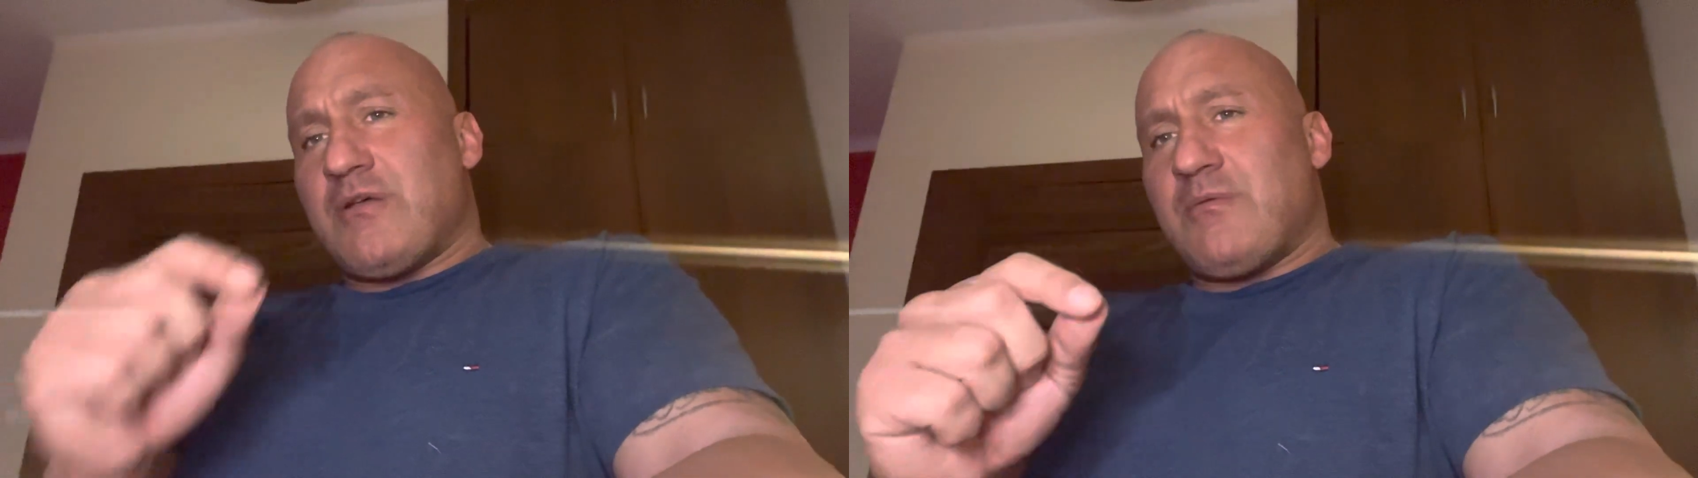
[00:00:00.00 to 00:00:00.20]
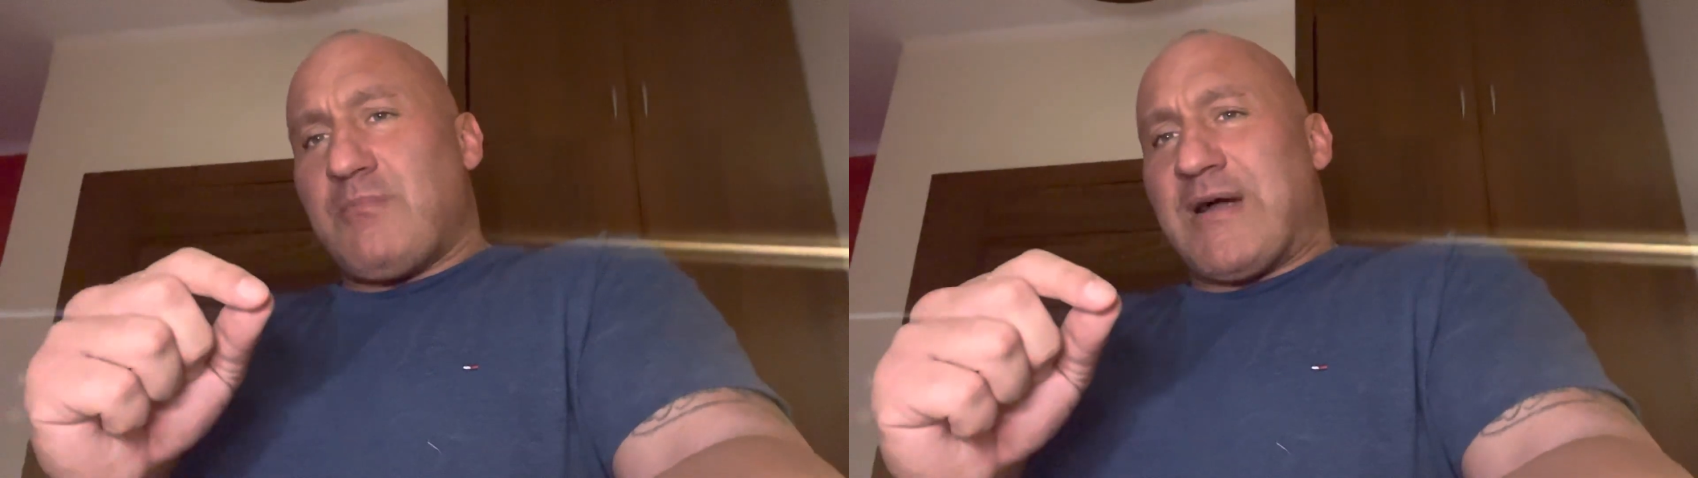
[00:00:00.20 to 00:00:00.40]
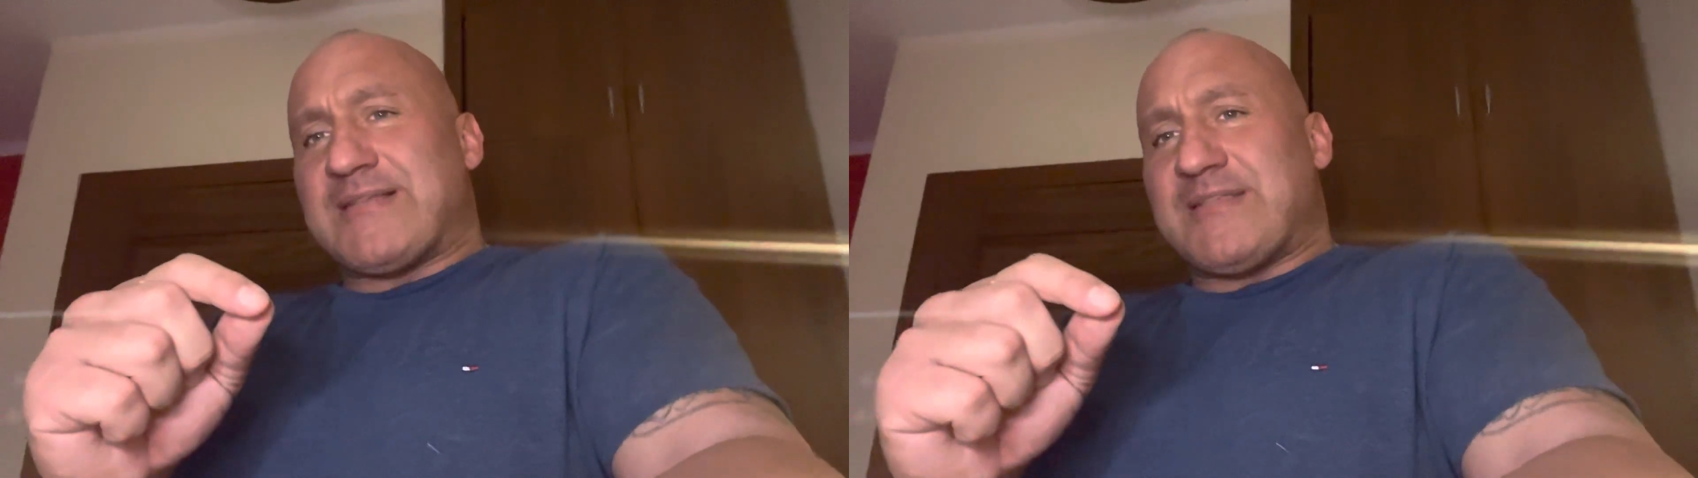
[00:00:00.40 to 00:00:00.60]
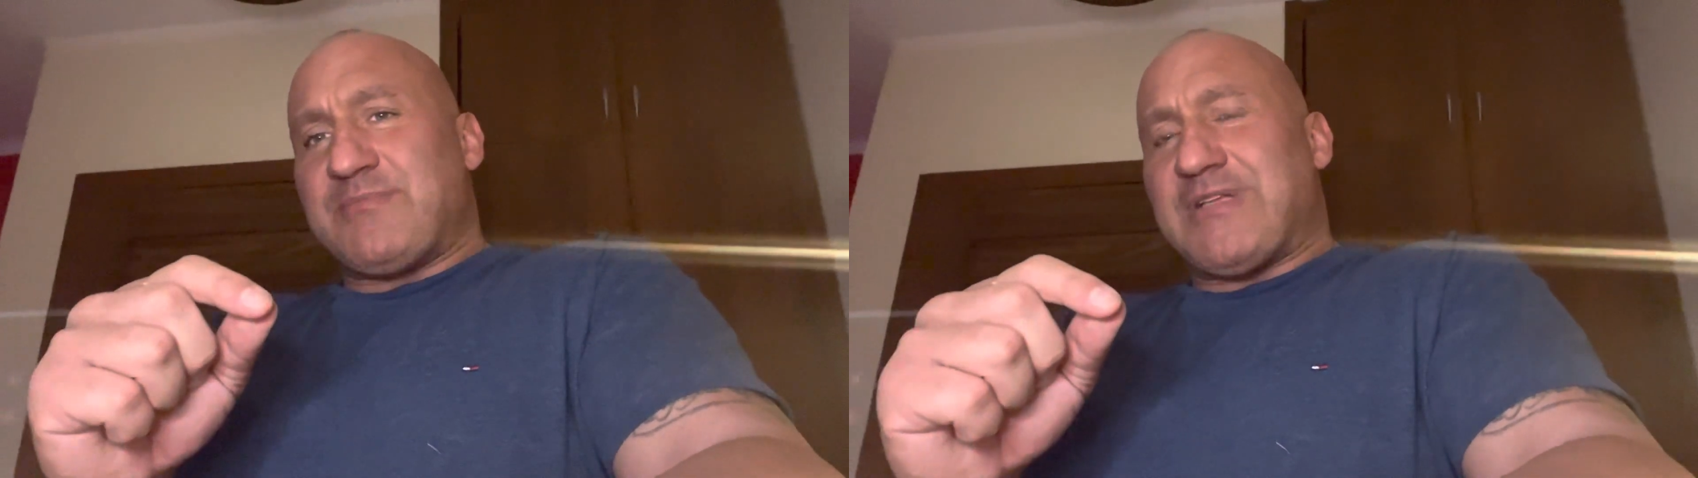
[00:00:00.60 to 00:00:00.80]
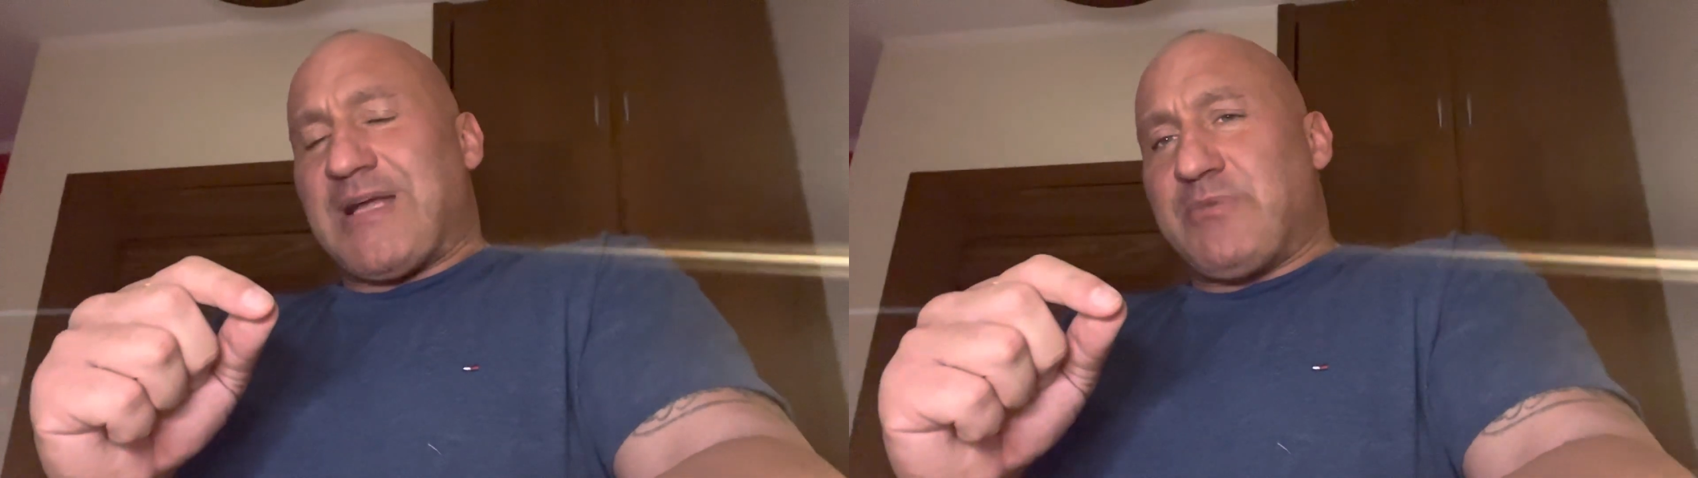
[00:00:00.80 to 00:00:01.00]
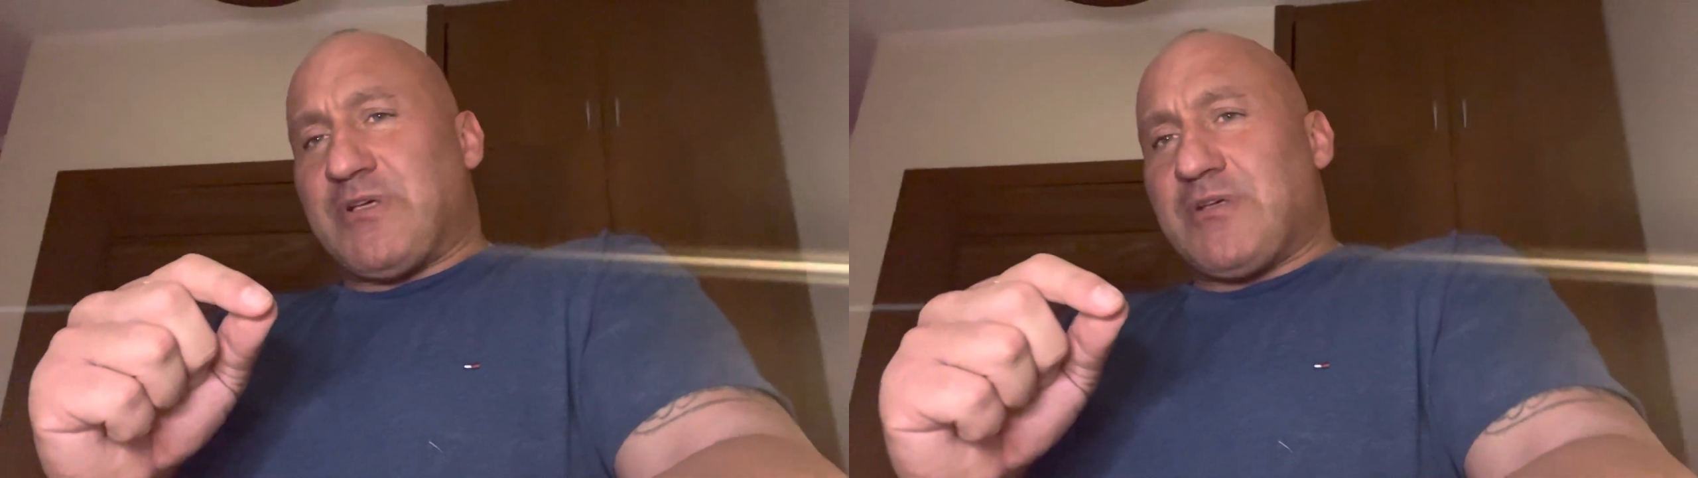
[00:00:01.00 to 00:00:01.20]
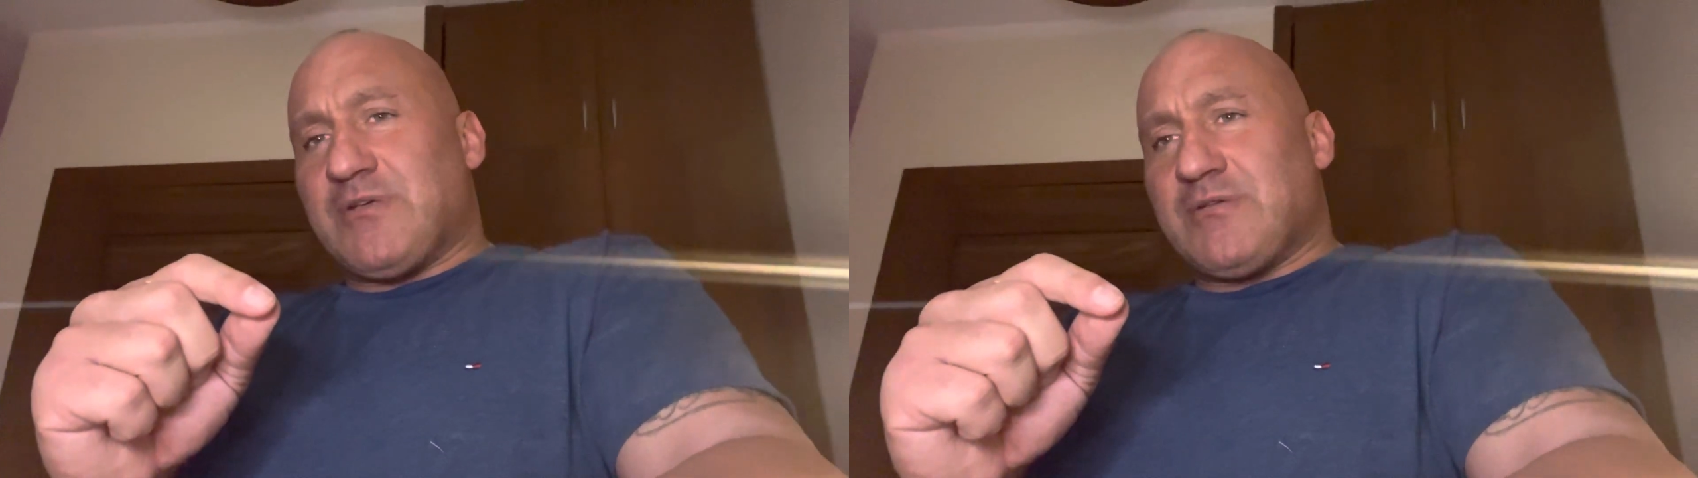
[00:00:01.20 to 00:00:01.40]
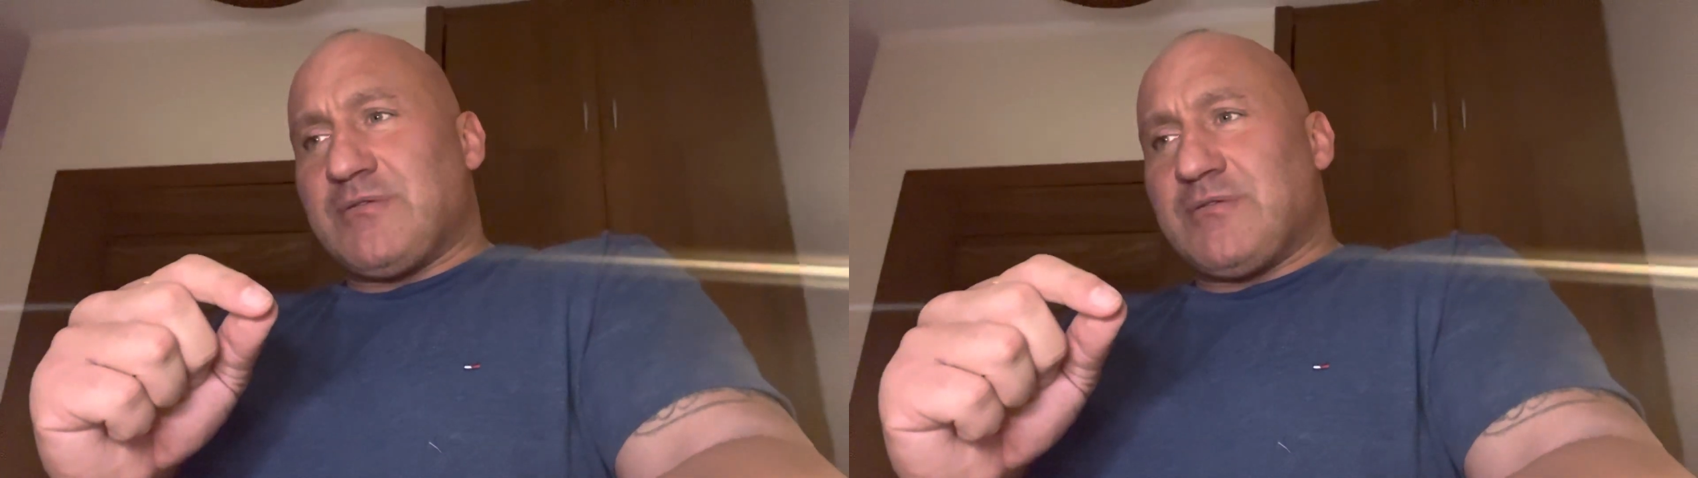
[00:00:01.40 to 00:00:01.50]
Maksym Drabik.